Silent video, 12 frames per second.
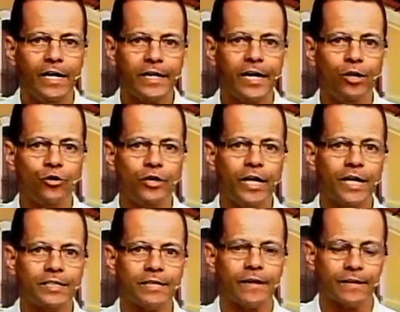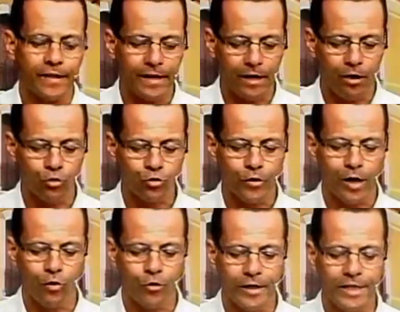que nos diga, se trata de la doctora
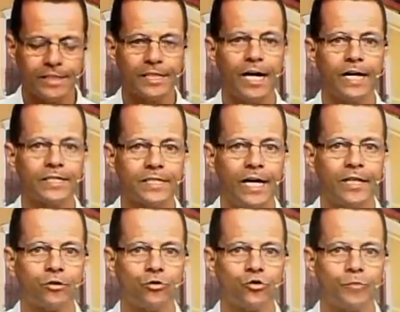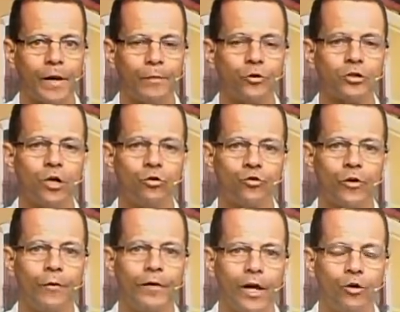Lorenza Santos Barbosa. Doctora,
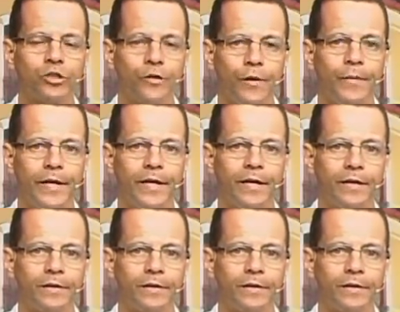buenas noches, bienvenida.